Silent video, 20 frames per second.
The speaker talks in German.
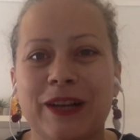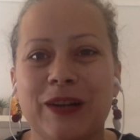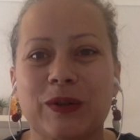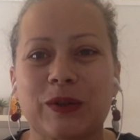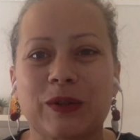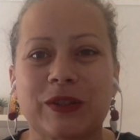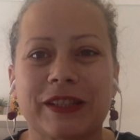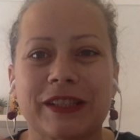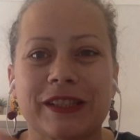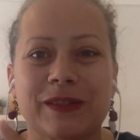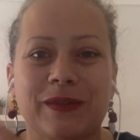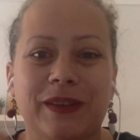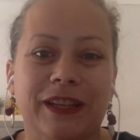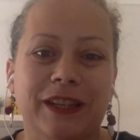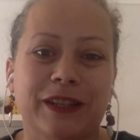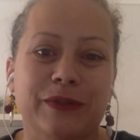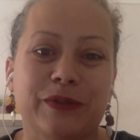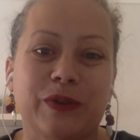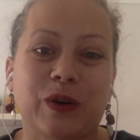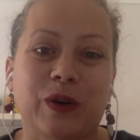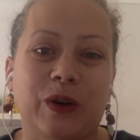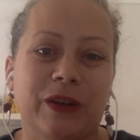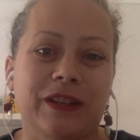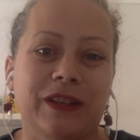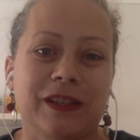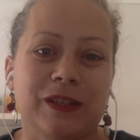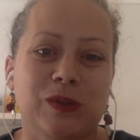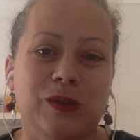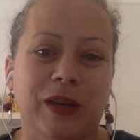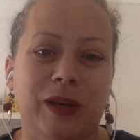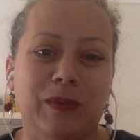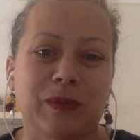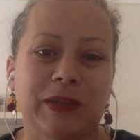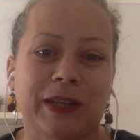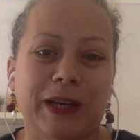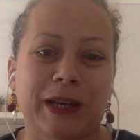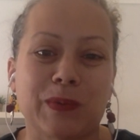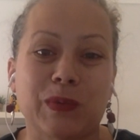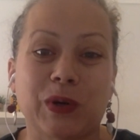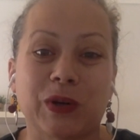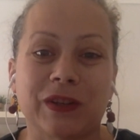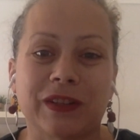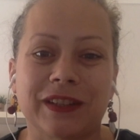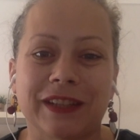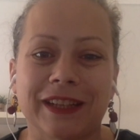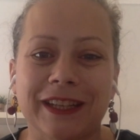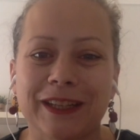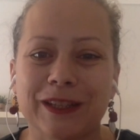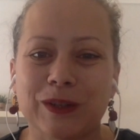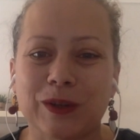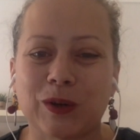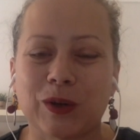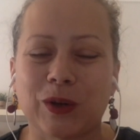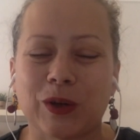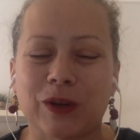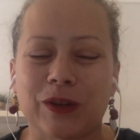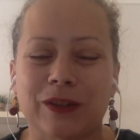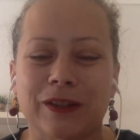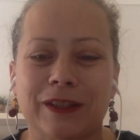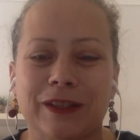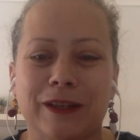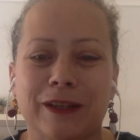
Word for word: und deswegen vor Ort nicht zu einem Therapeuten gehen können.